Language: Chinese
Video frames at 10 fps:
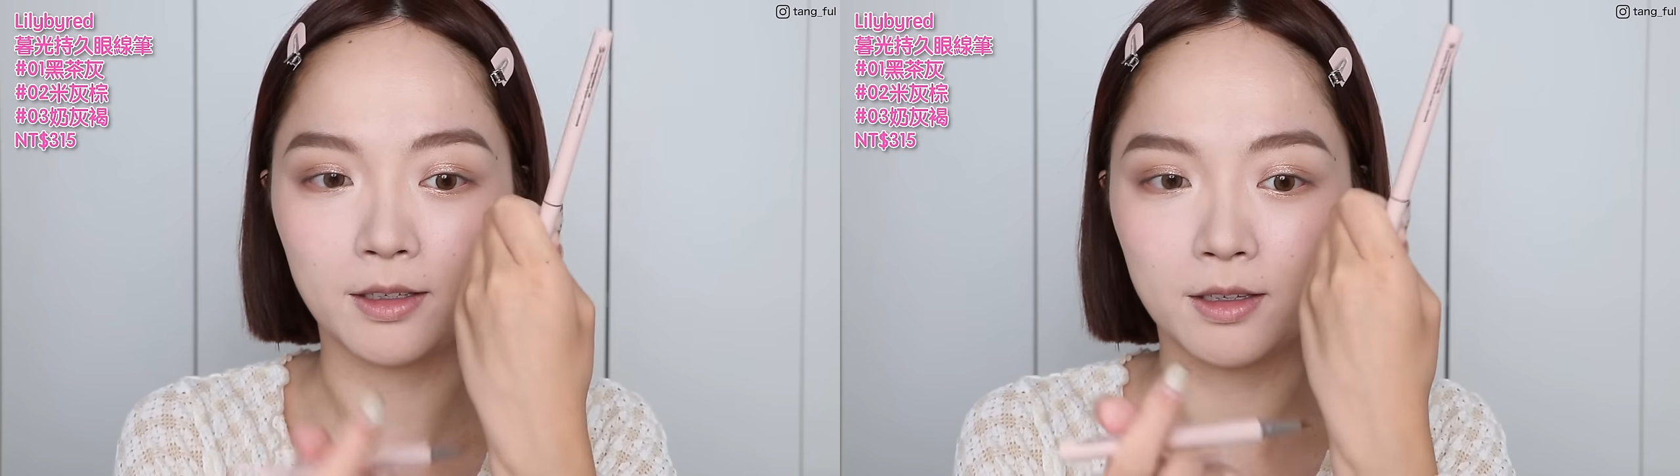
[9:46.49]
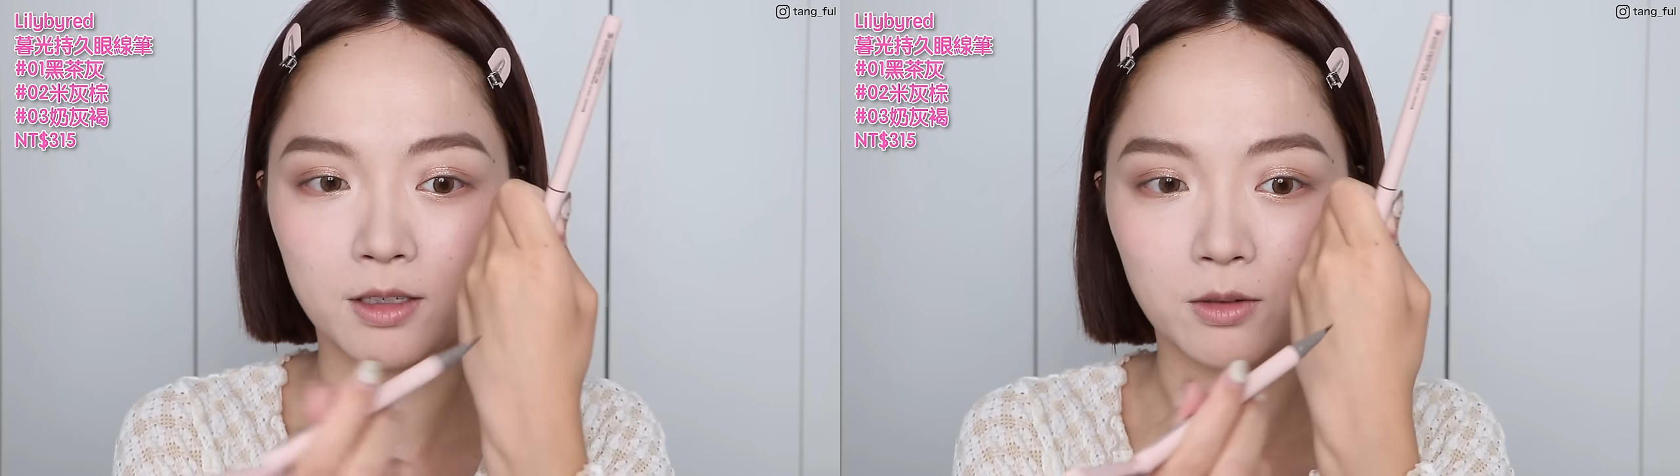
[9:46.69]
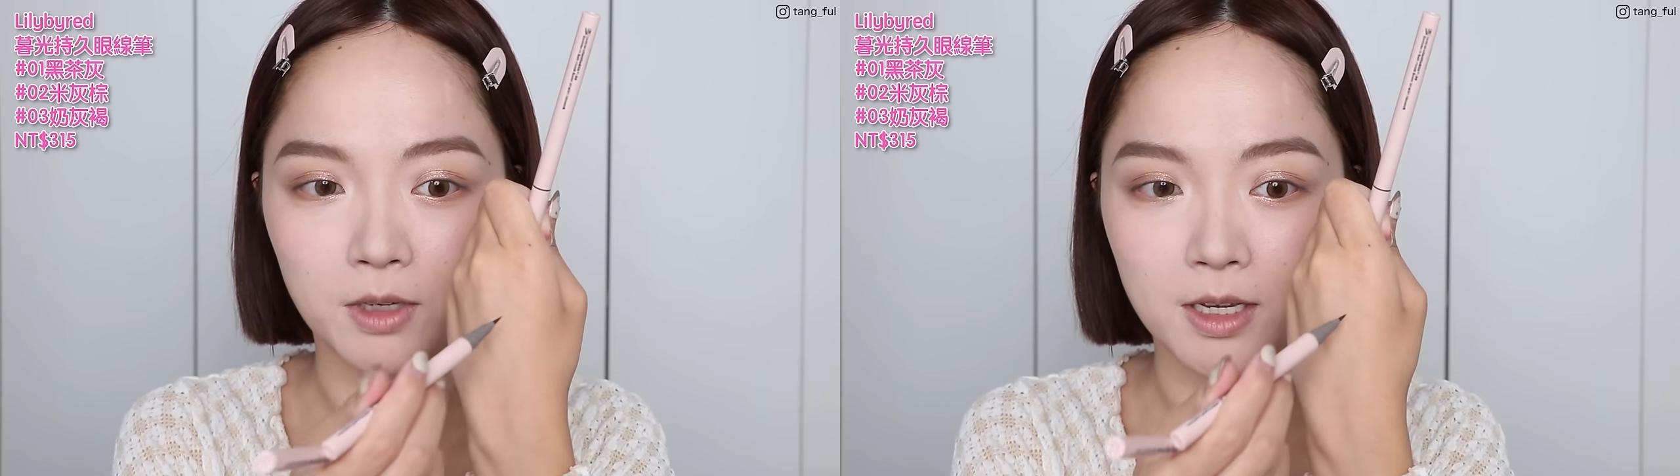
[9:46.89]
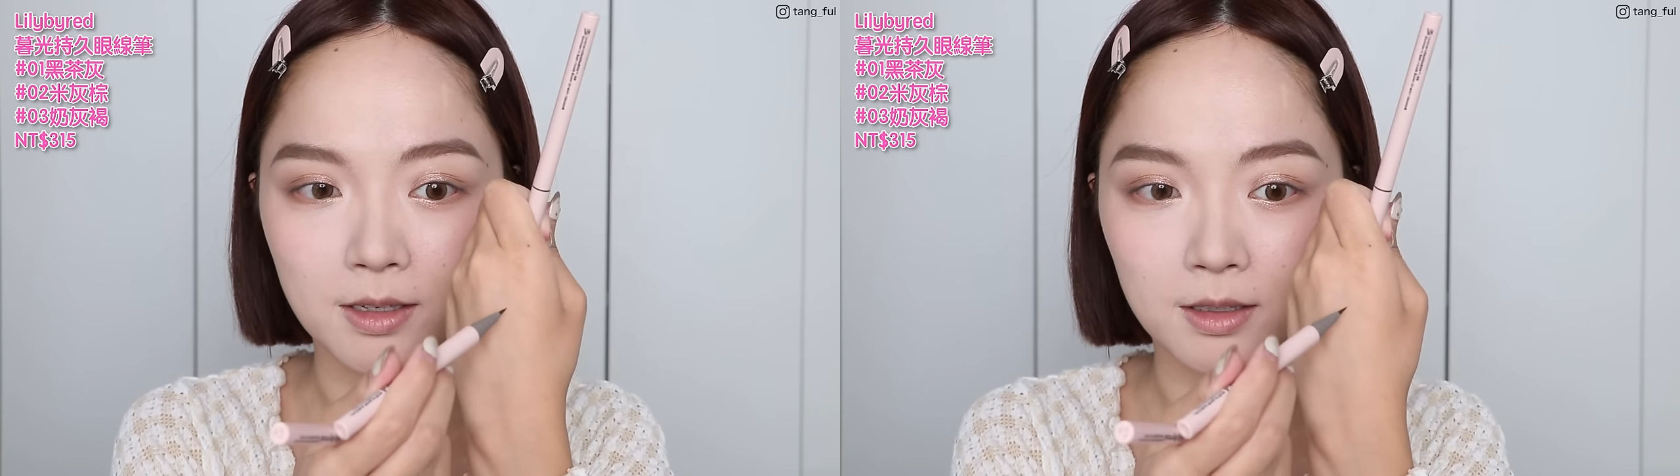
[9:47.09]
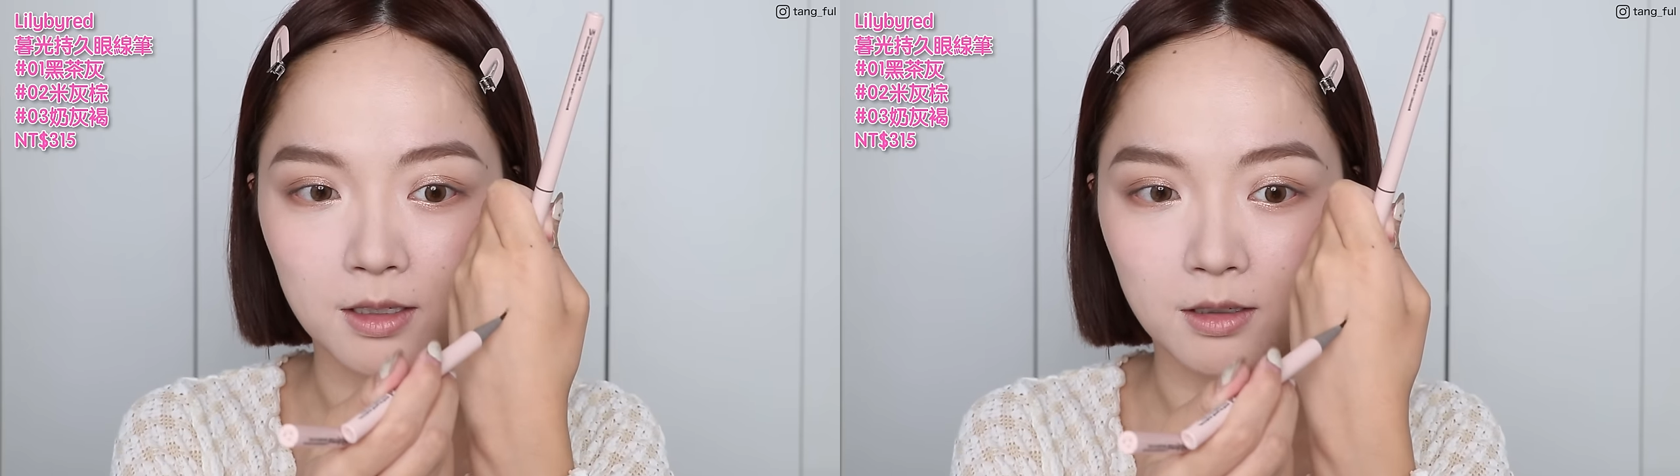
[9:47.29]
影的那种
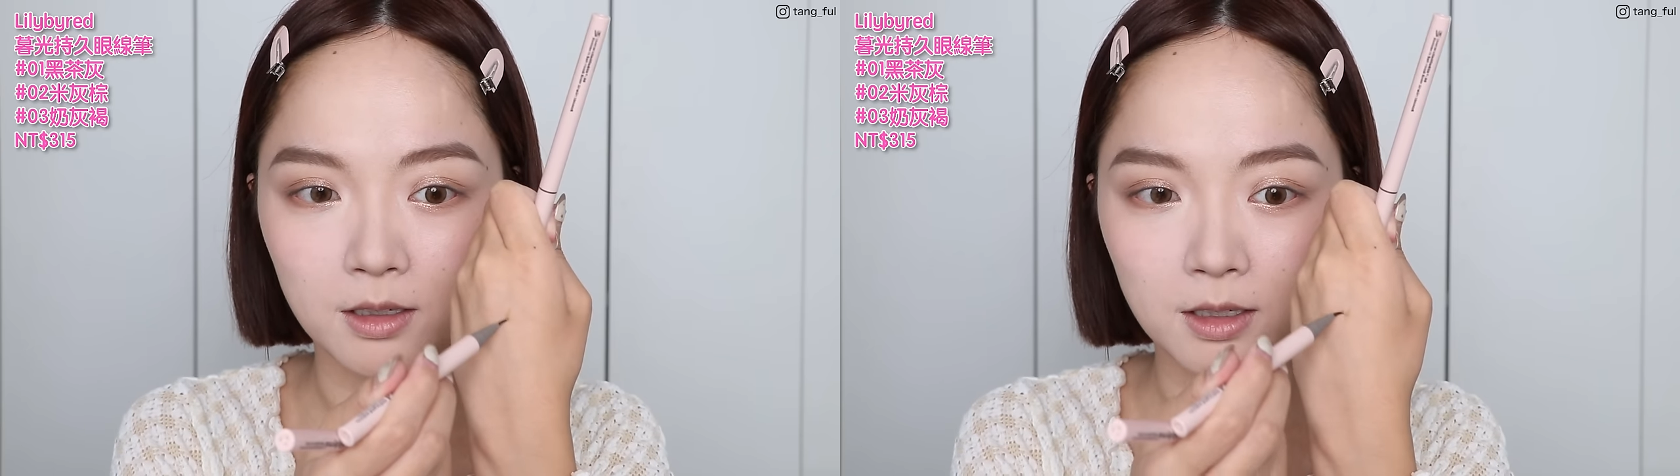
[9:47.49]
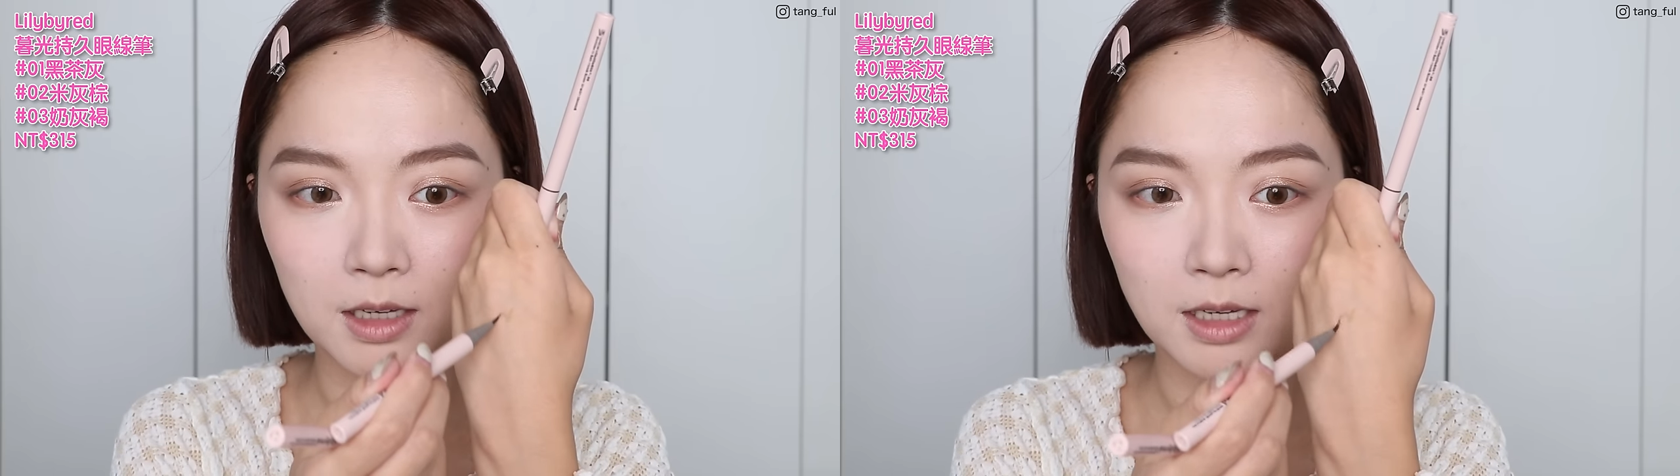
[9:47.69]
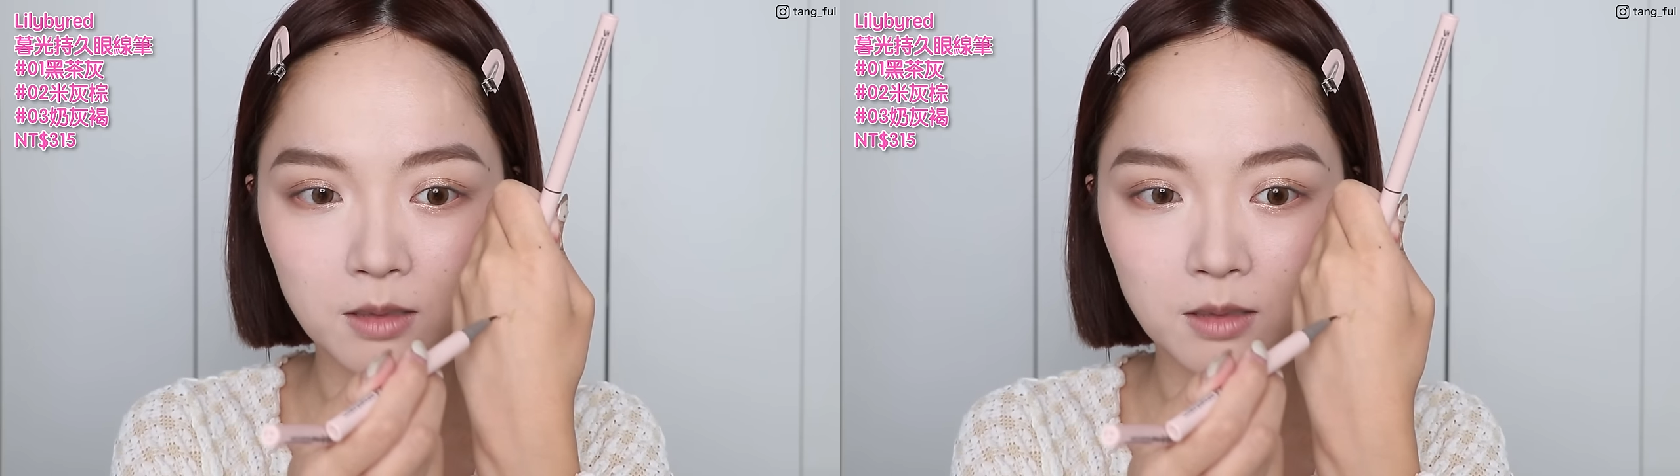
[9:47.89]
颜色，它